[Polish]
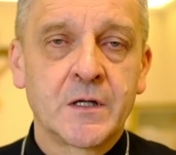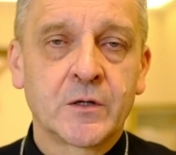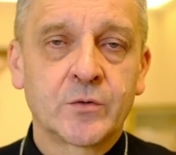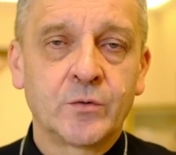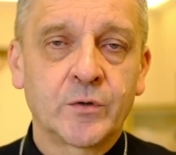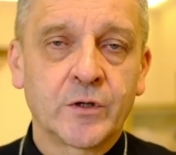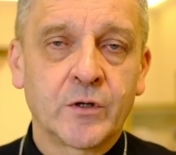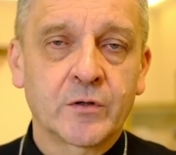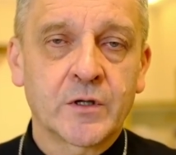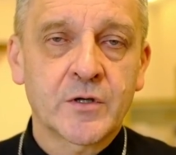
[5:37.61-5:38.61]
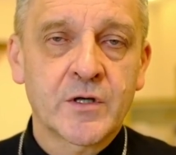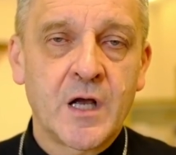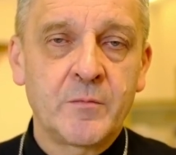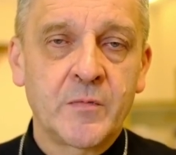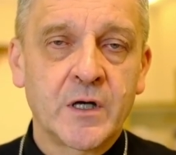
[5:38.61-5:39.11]
który
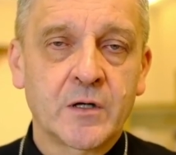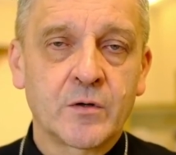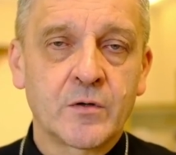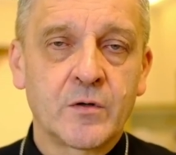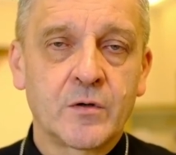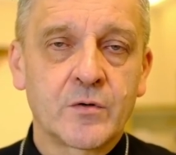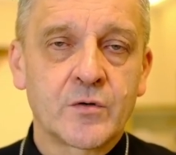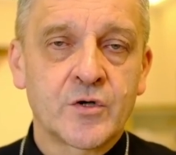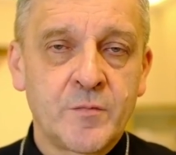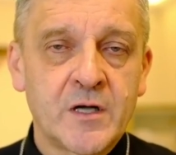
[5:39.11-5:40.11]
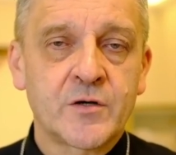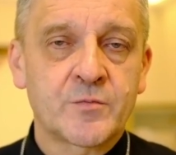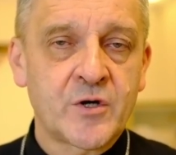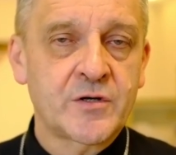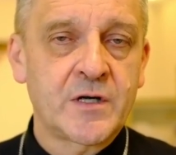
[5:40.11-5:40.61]
określamy jako śmierć
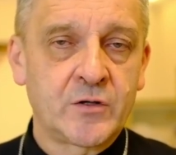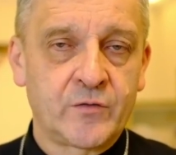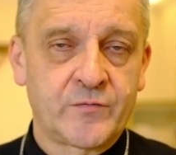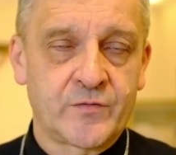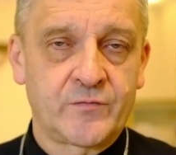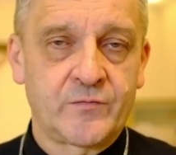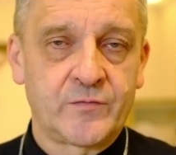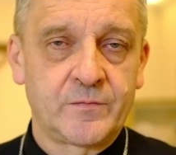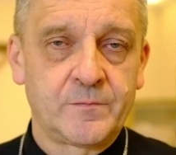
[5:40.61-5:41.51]
prześladowców.